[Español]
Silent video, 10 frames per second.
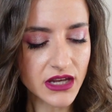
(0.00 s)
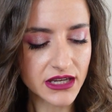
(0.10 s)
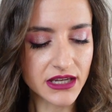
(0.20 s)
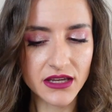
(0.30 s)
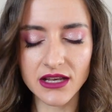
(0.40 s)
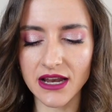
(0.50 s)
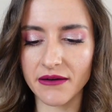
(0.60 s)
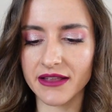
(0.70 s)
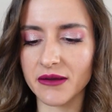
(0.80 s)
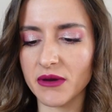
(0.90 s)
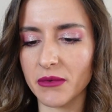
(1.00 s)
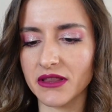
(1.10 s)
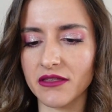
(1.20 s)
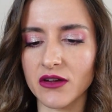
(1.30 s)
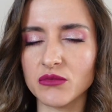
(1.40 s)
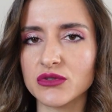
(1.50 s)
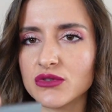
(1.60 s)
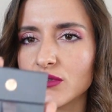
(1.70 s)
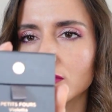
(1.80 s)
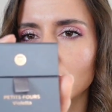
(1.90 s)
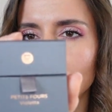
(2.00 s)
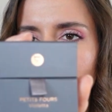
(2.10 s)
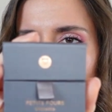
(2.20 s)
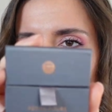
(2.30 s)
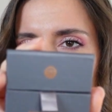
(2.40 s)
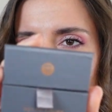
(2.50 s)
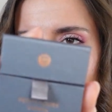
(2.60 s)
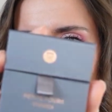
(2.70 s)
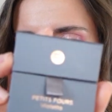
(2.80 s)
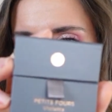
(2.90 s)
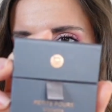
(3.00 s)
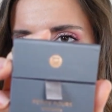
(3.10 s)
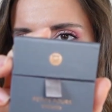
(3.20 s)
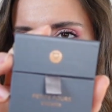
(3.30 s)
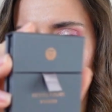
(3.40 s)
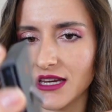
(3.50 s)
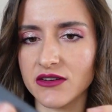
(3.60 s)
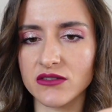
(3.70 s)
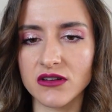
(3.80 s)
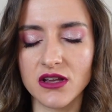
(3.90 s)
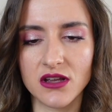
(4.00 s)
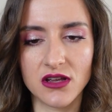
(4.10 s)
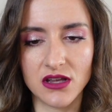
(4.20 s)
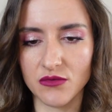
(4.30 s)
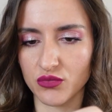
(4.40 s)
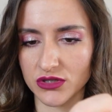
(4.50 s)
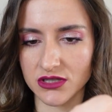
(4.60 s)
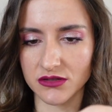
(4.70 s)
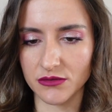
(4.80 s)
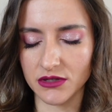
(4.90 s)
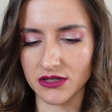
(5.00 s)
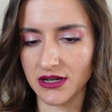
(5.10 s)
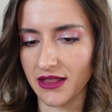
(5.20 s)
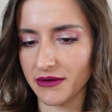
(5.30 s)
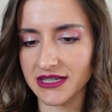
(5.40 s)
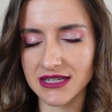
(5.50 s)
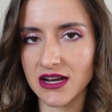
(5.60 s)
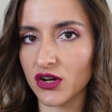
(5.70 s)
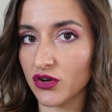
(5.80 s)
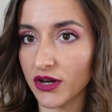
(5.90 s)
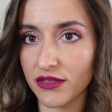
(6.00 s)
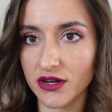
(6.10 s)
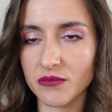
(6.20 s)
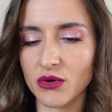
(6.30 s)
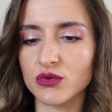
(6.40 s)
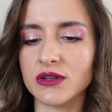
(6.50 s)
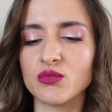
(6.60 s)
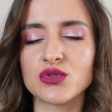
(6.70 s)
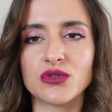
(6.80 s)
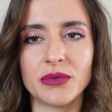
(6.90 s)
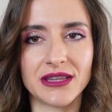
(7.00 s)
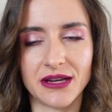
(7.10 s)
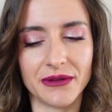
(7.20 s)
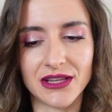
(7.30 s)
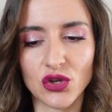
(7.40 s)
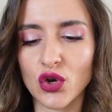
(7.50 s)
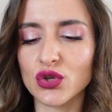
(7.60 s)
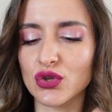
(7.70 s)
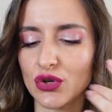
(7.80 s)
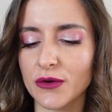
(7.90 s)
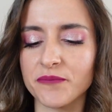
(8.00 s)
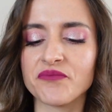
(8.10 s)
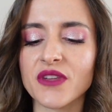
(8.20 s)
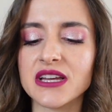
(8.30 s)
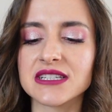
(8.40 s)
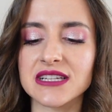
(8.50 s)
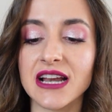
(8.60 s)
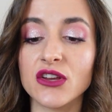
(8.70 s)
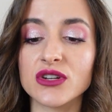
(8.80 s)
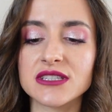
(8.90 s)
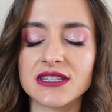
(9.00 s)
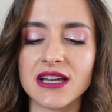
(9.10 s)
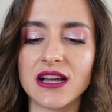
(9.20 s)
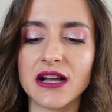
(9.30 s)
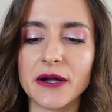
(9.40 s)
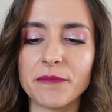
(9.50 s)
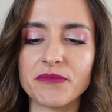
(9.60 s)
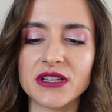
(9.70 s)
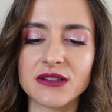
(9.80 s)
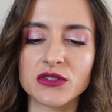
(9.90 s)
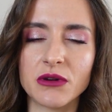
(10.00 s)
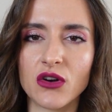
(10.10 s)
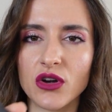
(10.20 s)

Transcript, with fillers: y la verdad que me apetecía un montón cogerme esta desde que salieron pues eh, cada vez que sacan colecciones me gustan mucho prácticamente todos los tonos. Salió esta, de esta última